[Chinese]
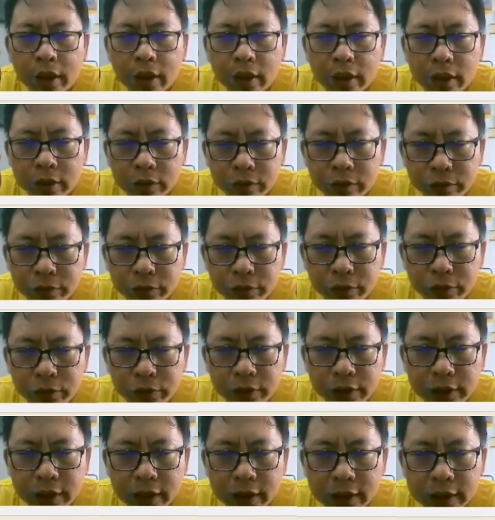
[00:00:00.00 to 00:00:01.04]
父与
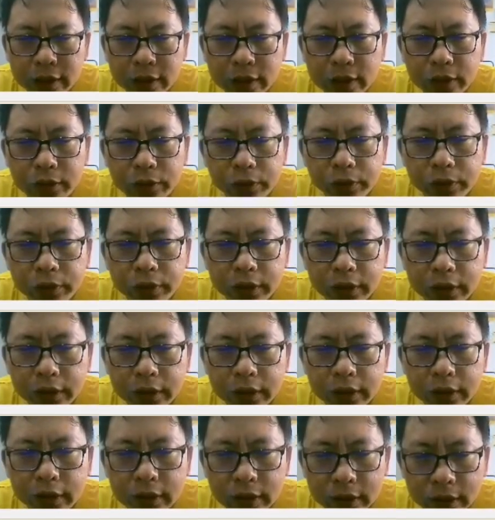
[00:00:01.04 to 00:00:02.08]
家吉，俱
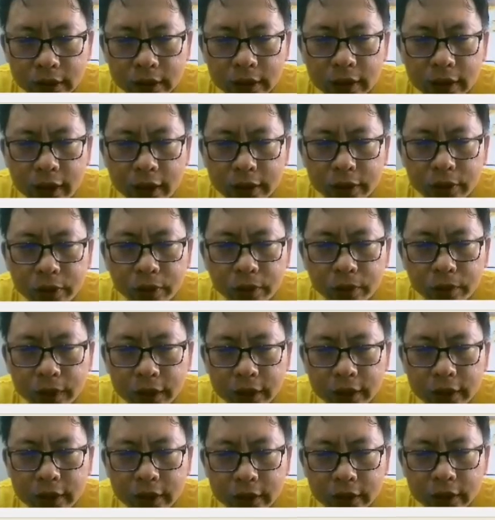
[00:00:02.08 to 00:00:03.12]
是之，乃从
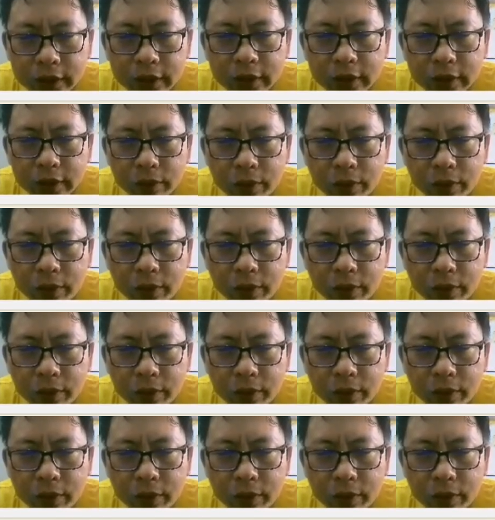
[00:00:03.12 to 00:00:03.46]
为之。